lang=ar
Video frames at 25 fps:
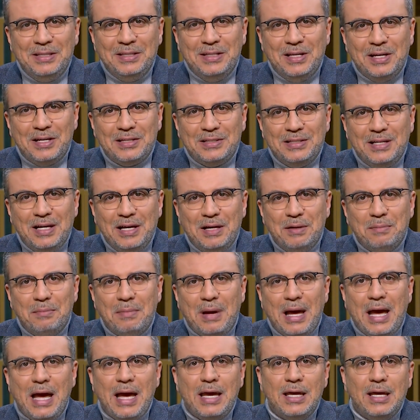النهارده
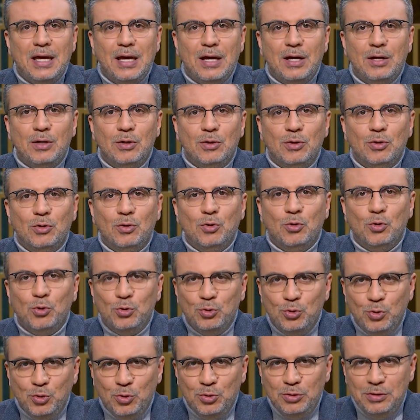معايا
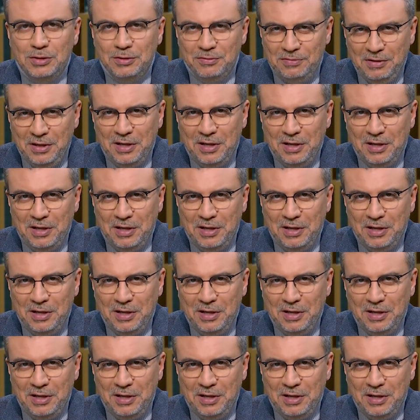هدهد